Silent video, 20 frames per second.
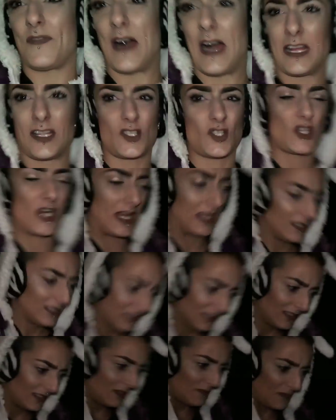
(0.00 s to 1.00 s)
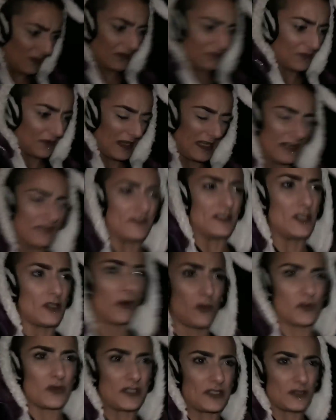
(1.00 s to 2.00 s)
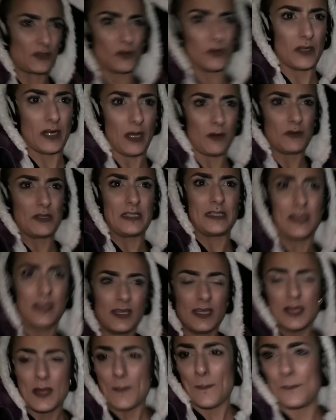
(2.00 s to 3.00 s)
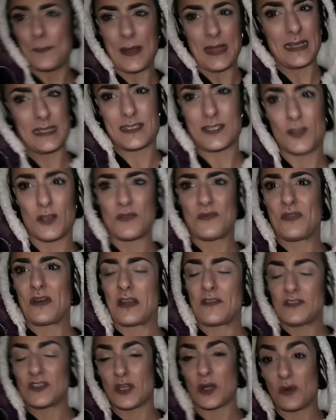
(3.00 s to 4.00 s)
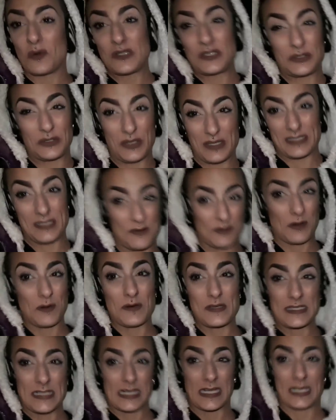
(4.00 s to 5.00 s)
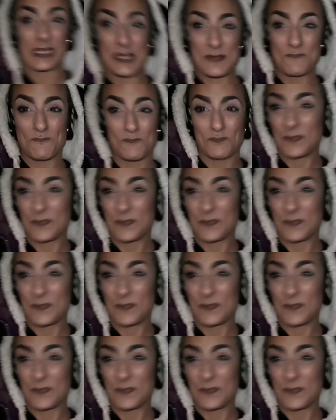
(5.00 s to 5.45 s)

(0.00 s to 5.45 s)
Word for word: faccia per fare video a quest'ora. Quindi penso che fare video a quest'ora sia una cosa che